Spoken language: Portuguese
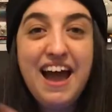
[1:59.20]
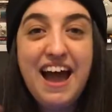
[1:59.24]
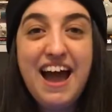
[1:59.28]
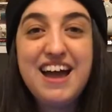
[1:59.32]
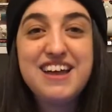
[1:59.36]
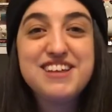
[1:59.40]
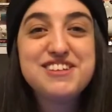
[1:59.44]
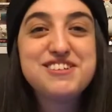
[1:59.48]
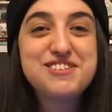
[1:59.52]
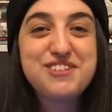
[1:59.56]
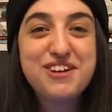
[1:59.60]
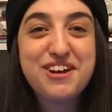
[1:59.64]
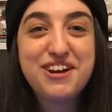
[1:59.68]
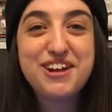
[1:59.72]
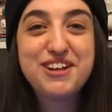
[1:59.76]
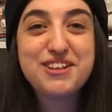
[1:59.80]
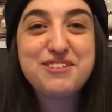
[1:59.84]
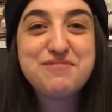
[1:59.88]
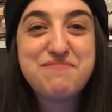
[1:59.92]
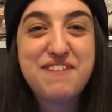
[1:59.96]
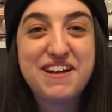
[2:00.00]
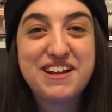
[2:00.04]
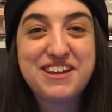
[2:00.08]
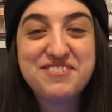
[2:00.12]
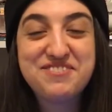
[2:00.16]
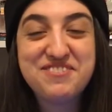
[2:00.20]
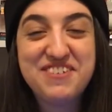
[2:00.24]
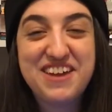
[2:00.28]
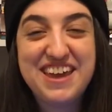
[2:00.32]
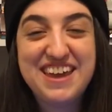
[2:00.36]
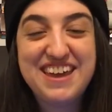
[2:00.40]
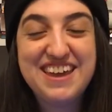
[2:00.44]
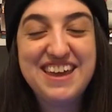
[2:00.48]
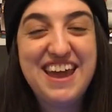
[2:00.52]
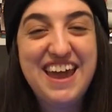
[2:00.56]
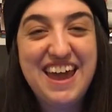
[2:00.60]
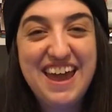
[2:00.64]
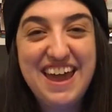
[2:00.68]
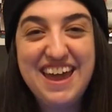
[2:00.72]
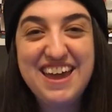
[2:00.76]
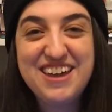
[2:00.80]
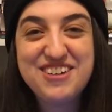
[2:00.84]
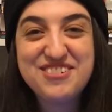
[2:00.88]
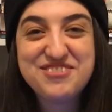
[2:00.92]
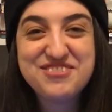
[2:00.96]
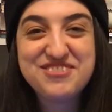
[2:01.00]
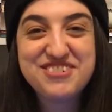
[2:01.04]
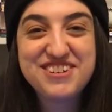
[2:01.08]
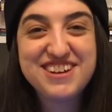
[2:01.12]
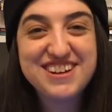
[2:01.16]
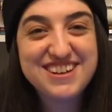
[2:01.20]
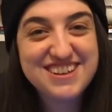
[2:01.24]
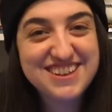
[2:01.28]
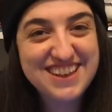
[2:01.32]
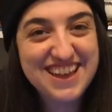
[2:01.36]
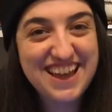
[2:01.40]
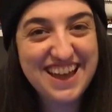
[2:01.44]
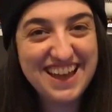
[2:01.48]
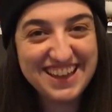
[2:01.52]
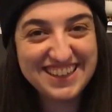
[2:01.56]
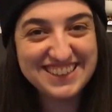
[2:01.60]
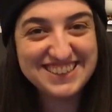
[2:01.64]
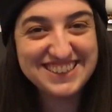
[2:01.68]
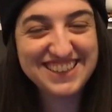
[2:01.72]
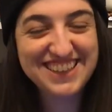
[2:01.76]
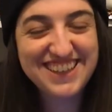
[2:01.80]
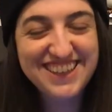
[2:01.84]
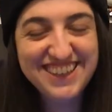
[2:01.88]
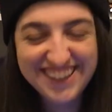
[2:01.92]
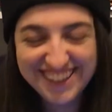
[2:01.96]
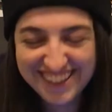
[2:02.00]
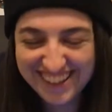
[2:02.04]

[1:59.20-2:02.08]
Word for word: A história do Pac-Man é verdade.